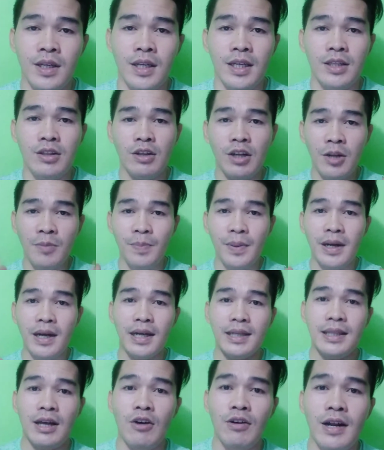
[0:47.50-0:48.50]
ito na yung
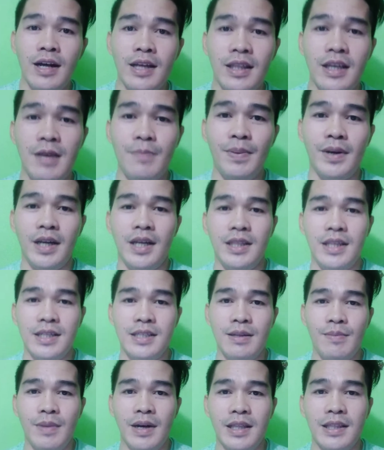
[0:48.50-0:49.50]
pagkakataon nating ipakita
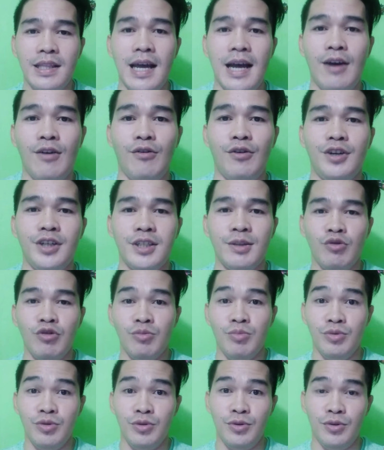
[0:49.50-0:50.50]
sa mga tao or sa
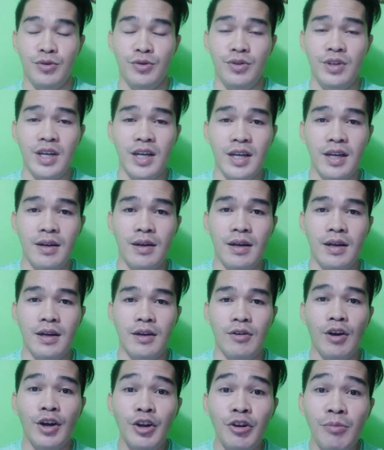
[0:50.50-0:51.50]
buong mundo na
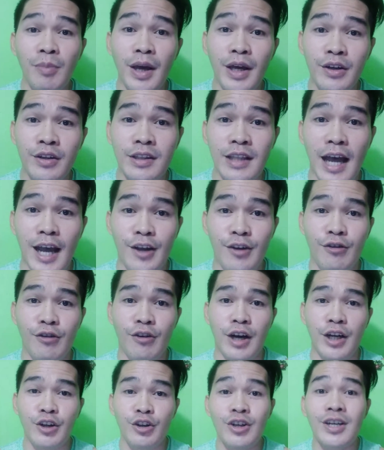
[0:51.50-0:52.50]
kung anong meron
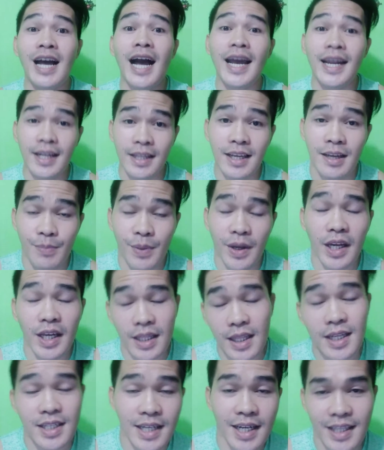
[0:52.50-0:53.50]
tayo, ano yung kaya nating
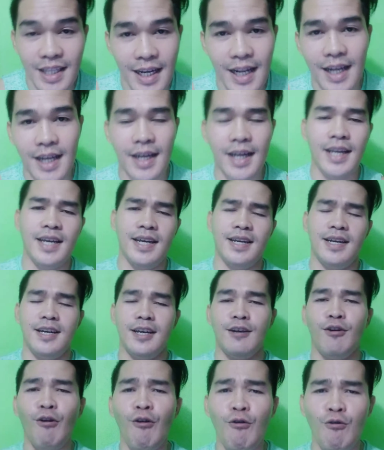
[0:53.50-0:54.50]
ipakita sa kanila. Kaya
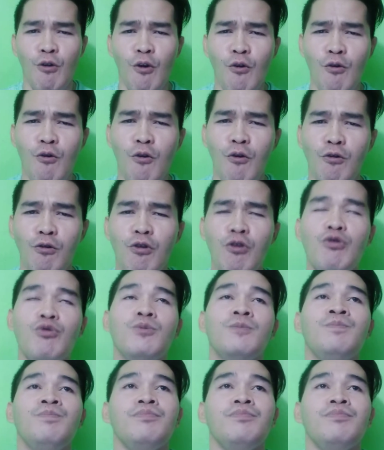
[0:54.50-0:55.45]
go, go, go, go.